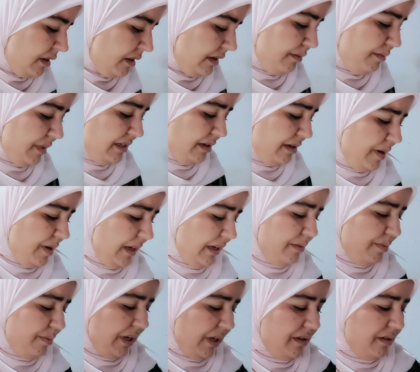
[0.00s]
مازال
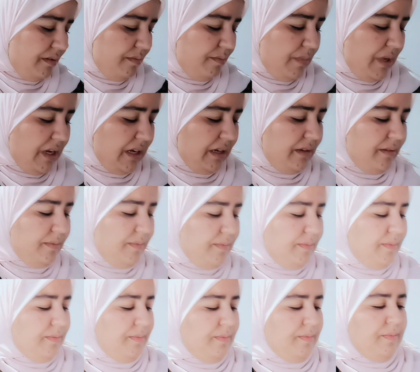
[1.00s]
باقي باقي باقي
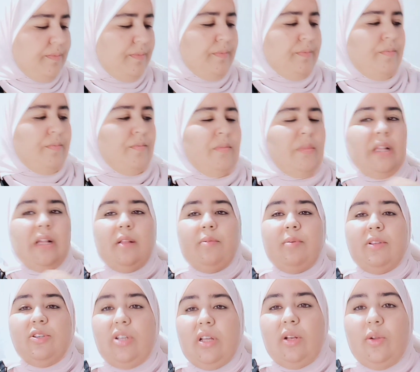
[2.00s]

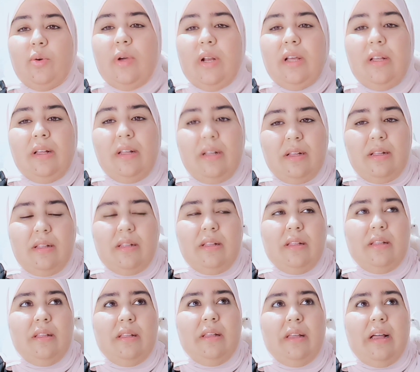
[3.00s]
الباجيه الاخرى
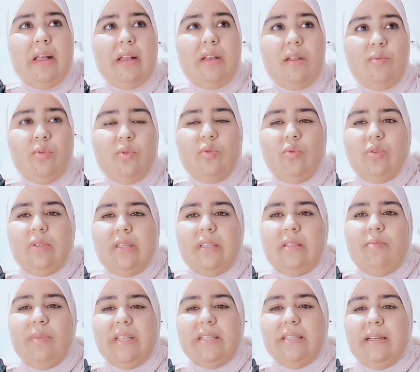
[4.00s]
قلب
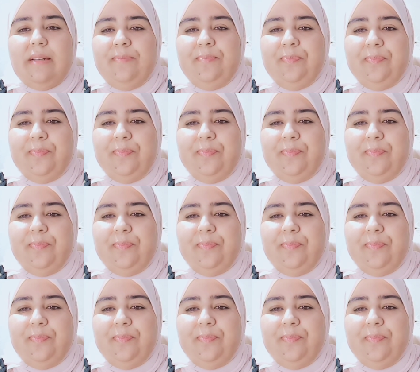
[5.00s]
وسد مازال